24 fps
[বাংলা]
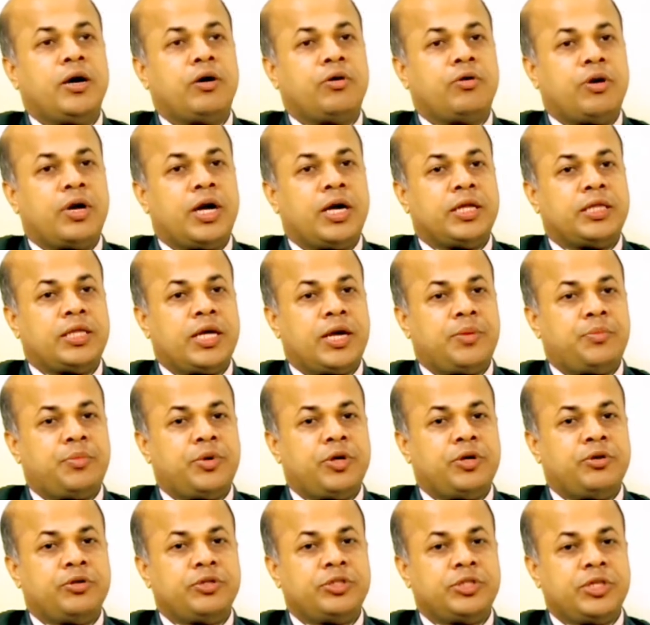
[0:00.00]
করা
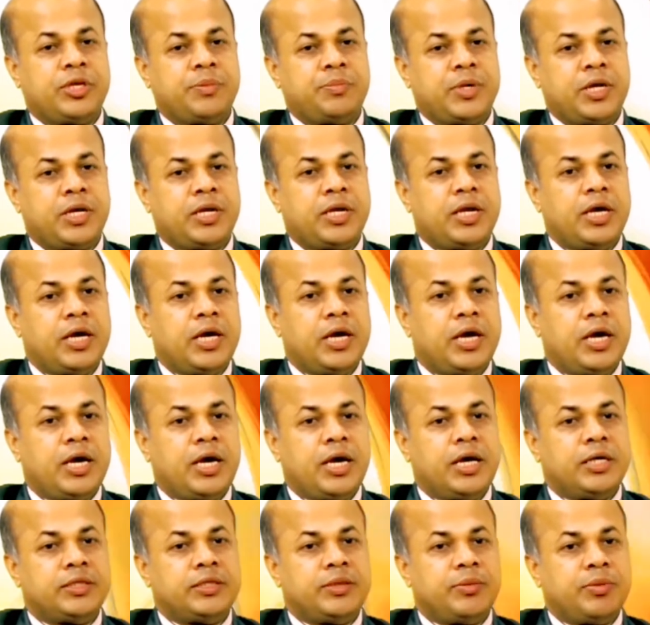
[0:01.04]
তারপরে হচ্ছে আপনার
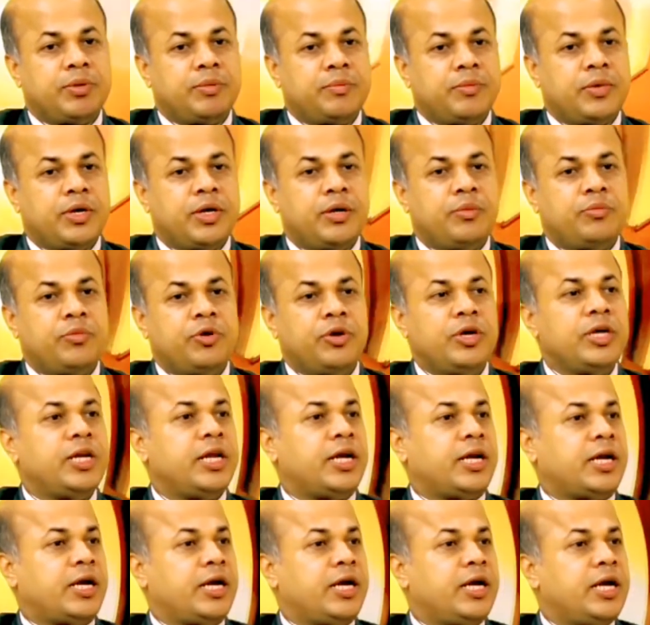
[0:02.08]
যেমন
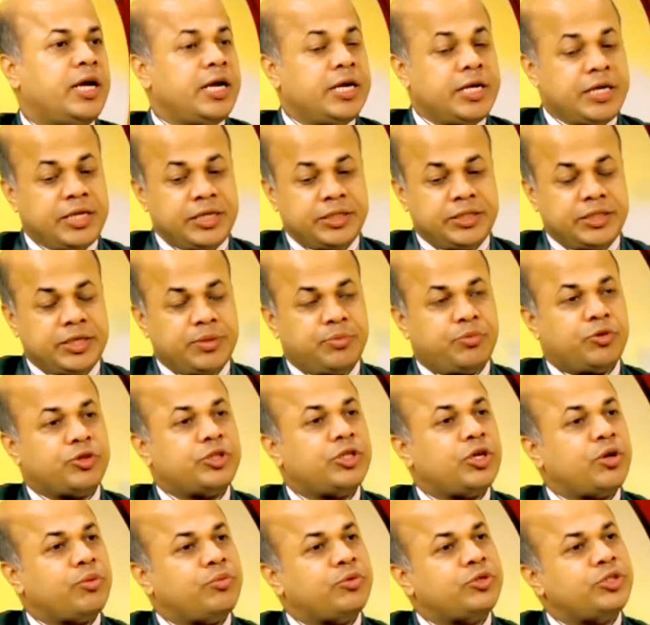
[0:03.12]
মহিলারা নিচে
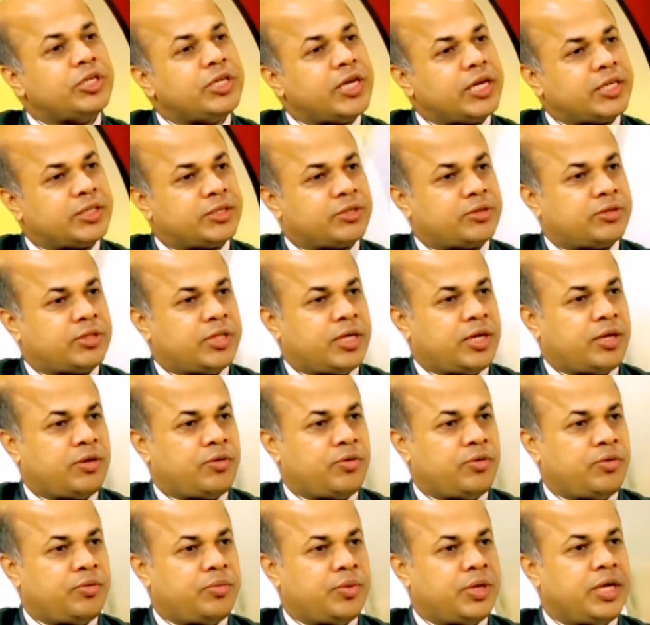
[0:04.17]
বসে অবশ্যই কাজ তারা
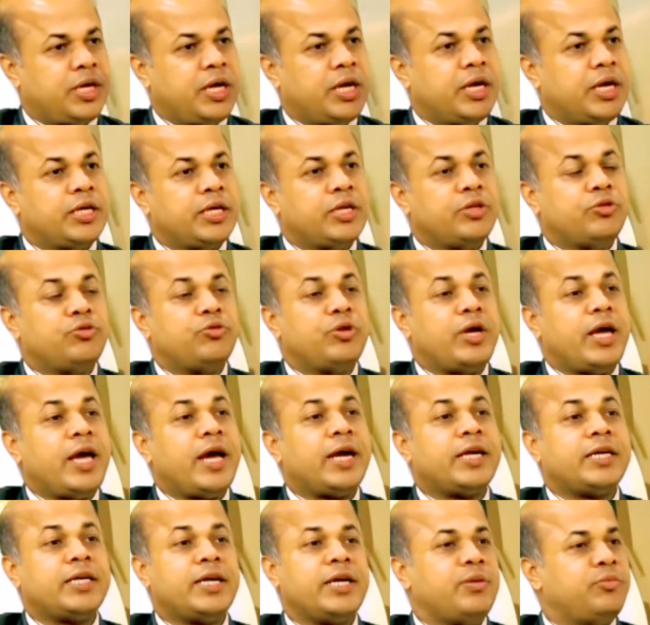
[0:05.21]
করবে কিন্তু
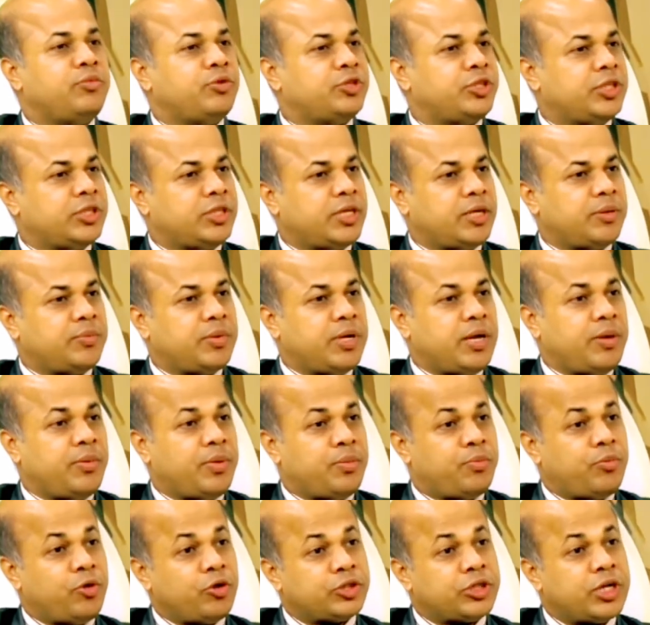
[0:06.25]
একটা না বসে থাকবে না মানে
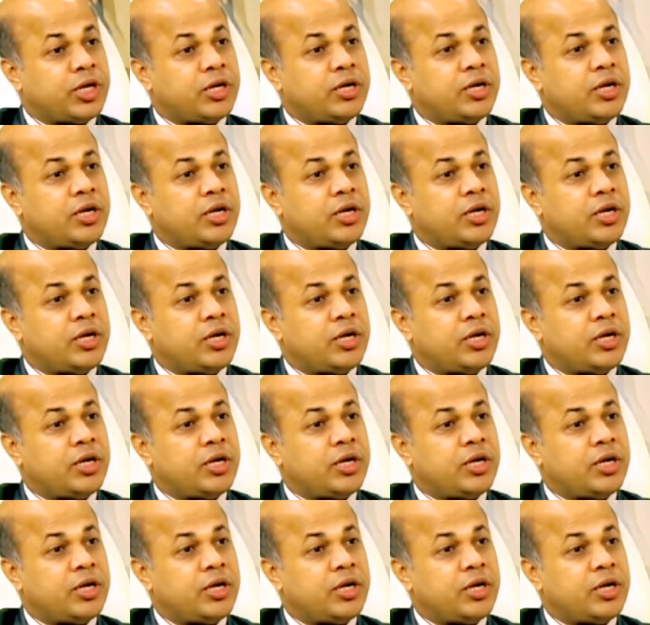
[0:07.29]
বা বসার